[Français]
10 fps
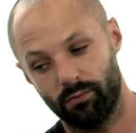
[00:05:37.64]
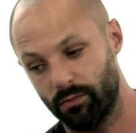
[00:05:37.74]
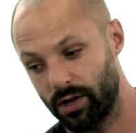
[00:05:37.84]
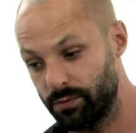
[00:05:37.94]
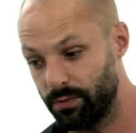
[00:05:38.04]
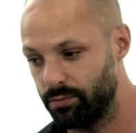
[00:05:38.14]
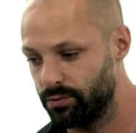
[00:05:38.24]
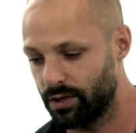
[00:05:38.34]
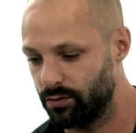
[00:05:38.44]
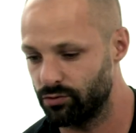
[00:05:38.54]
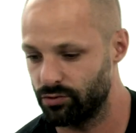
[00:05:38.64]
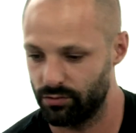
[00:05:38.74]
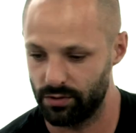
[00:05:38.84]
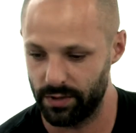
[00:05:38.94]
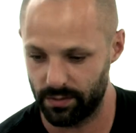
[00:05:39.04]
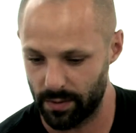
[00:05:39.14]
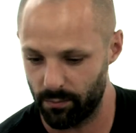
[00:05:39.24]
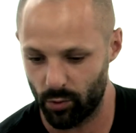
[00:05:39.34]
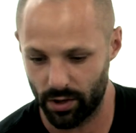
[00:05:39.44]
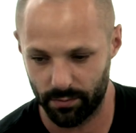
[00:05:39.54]
marche pas plus qu'un autre jeu, limite même
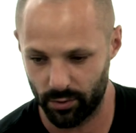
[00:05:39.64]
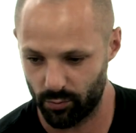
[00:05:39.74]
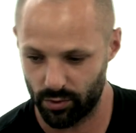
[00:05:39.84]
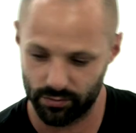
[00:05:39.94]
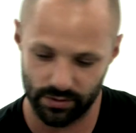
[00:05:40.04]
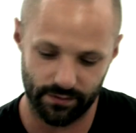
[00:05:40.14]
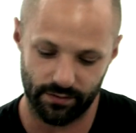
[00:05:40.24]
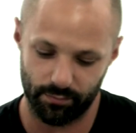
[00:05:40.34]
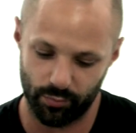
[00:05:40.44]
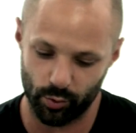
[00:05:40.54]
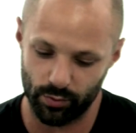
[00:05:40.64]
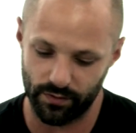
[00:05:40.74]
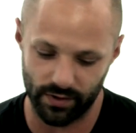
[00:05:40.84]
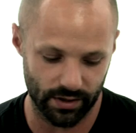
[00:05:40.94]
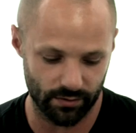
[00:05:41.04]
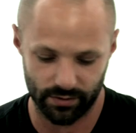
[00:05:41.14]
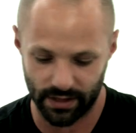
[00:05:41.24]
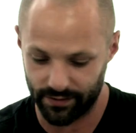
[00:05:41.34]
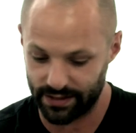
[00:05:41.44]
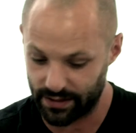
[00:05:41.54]
moins, mais au moins on a le produit fini, on
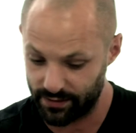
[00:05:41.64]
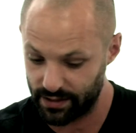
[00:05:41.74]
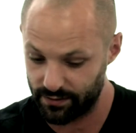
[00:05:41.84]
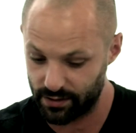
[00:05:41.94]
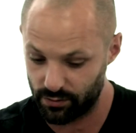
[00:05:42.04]
arrive à travailler avec